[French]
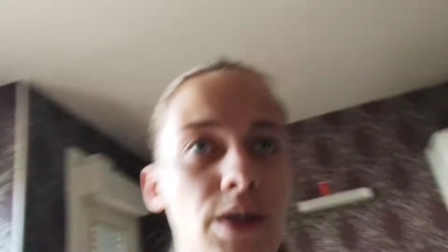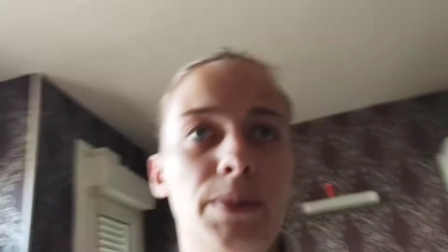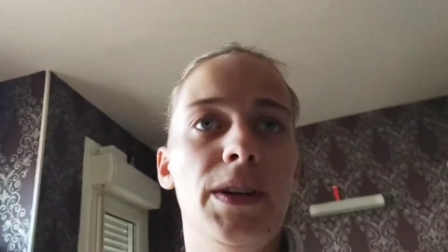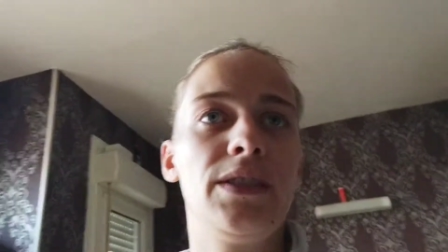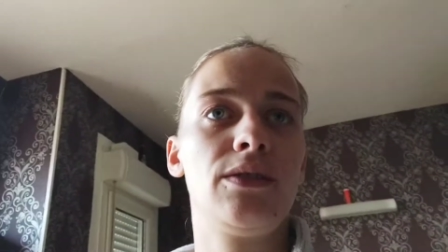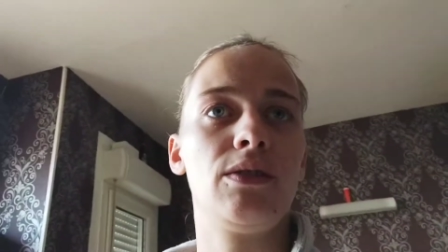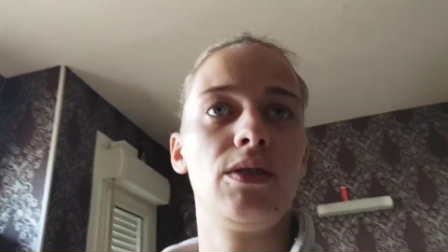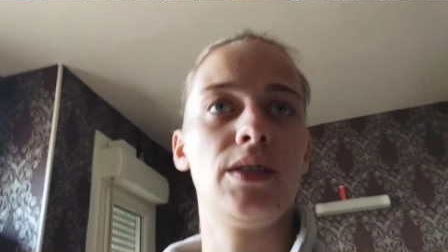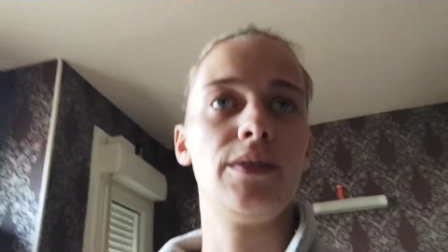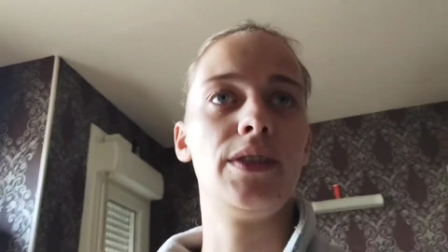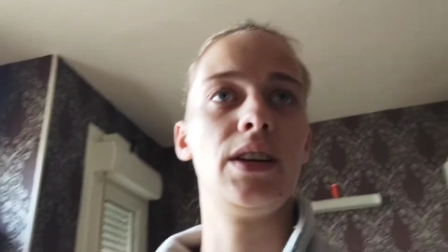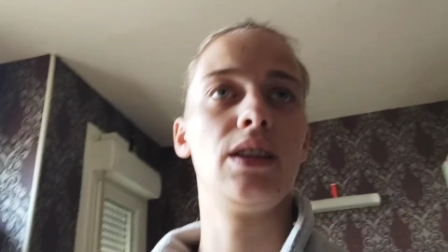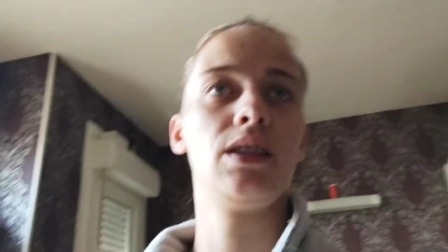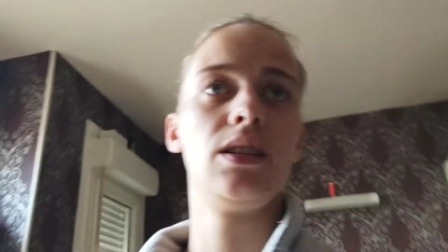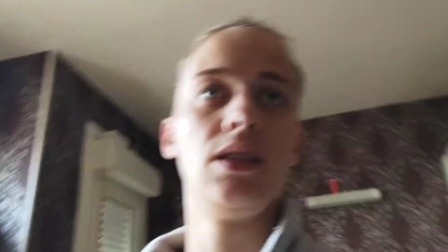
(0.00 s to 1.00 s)
J'ai plein de trucs à
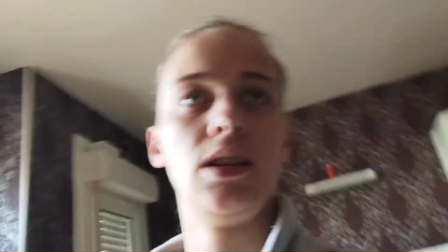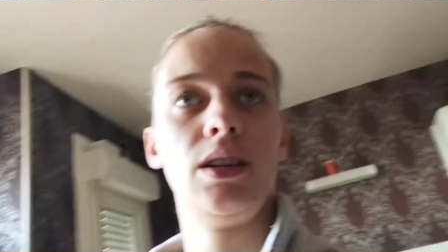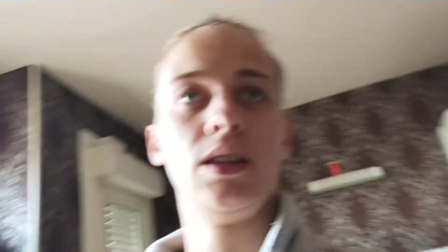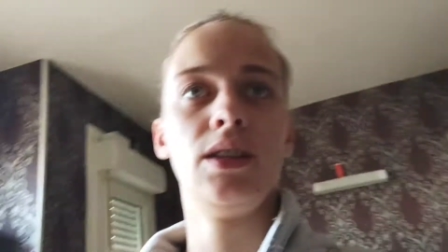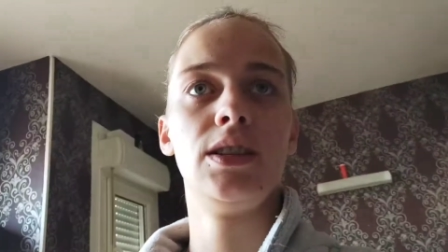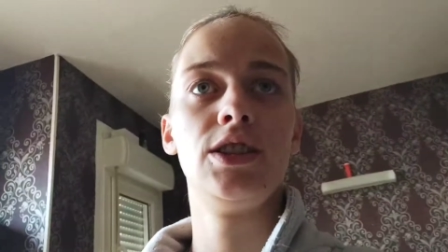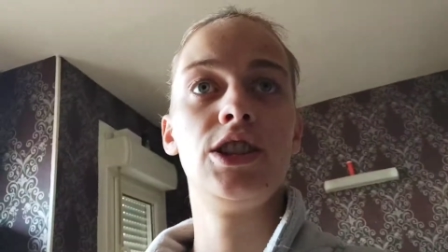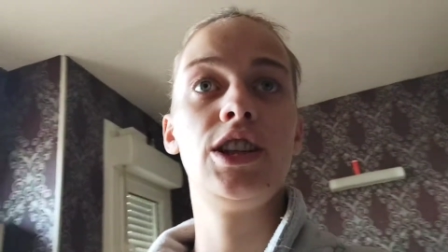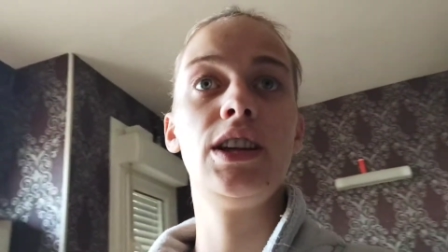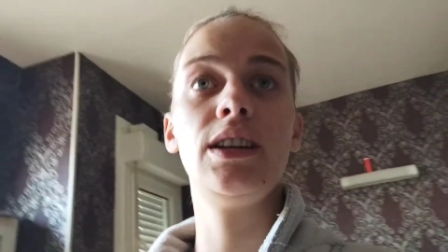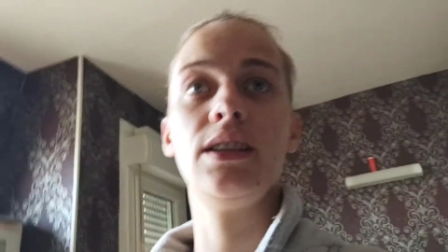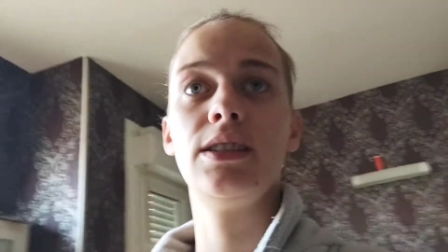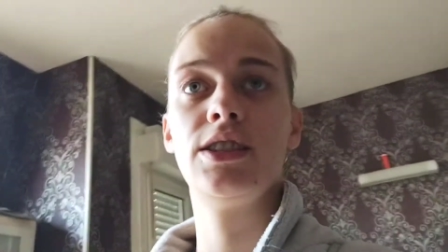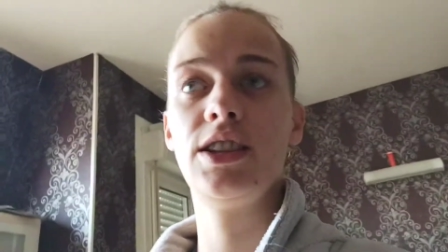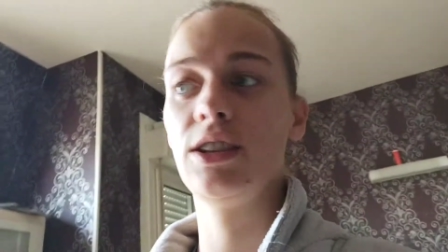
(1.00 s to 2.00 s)
faire.
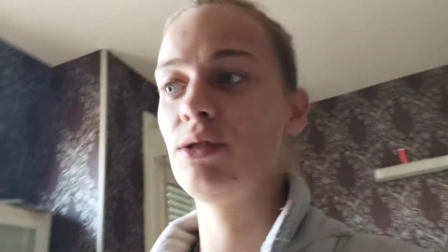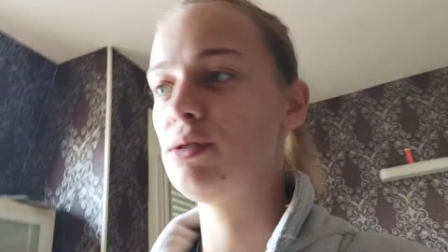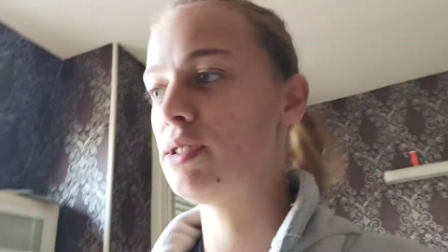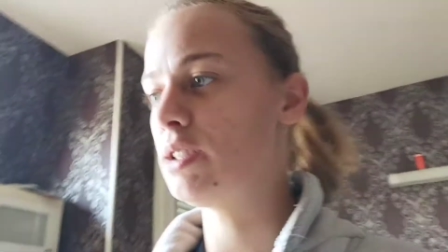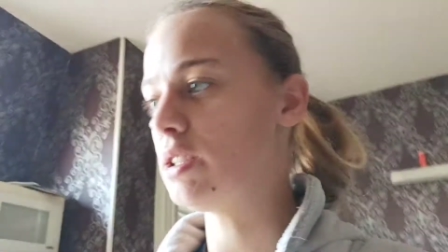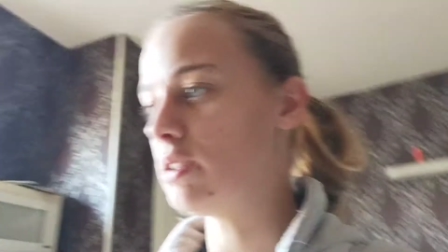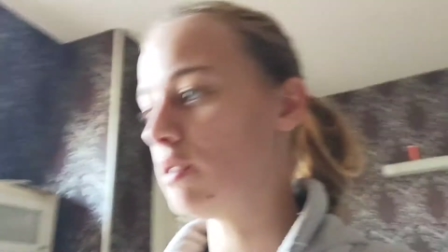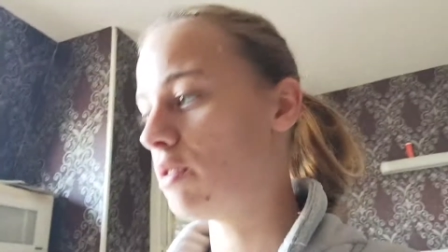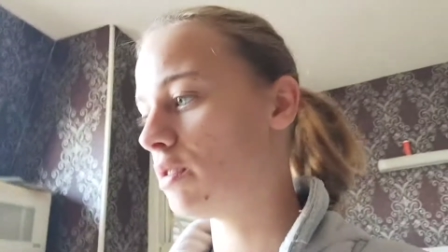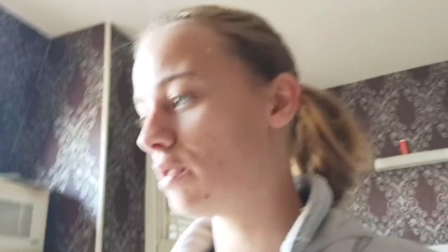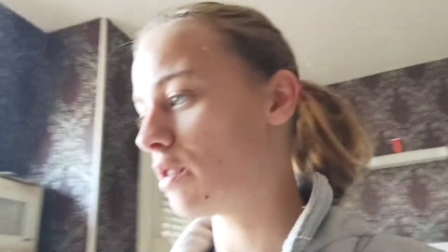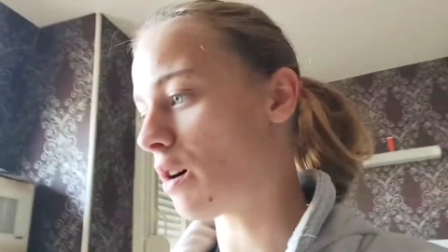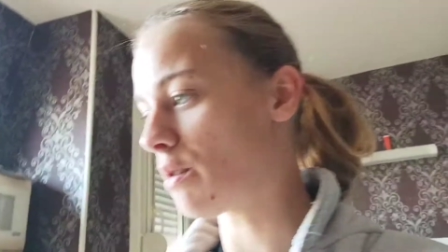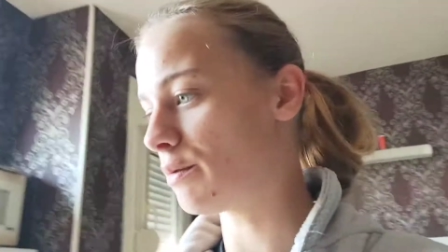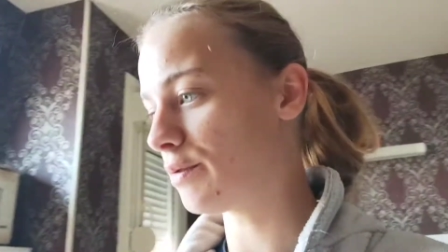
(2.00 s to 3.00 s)
J'ai aussi
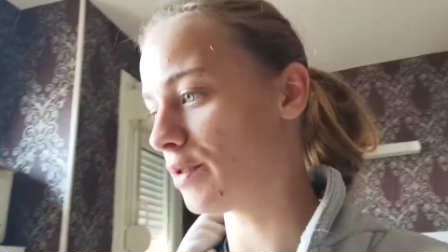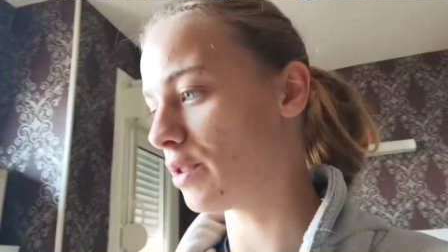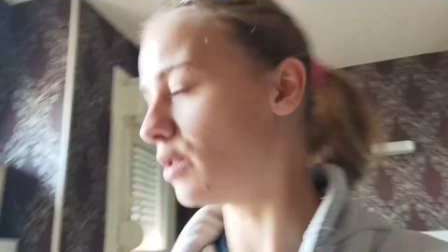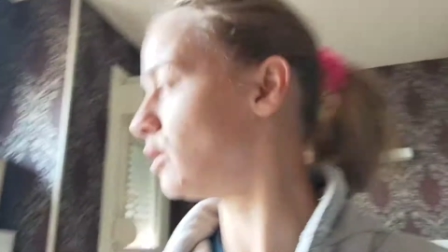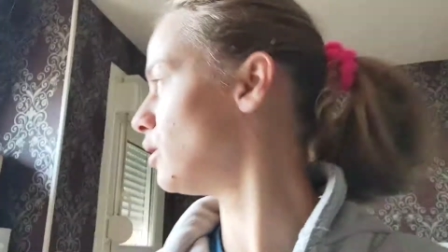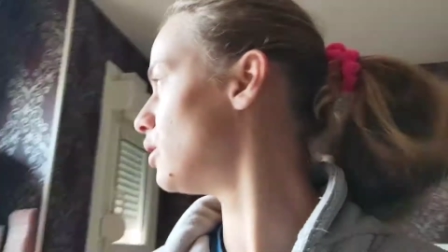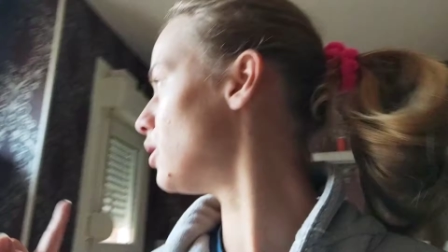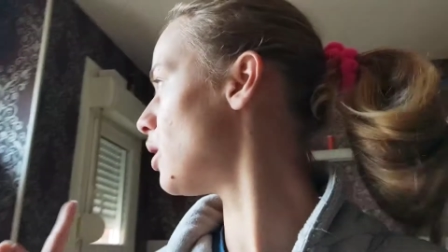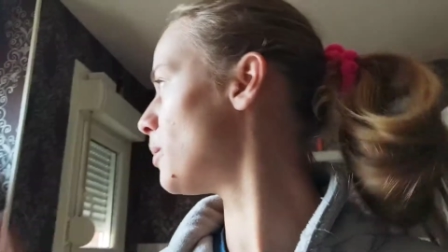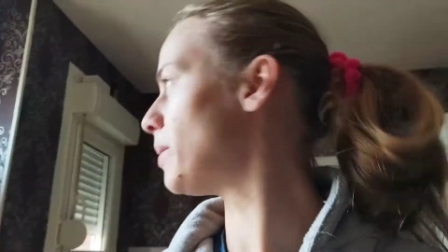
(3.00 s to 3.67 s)
euh, euh,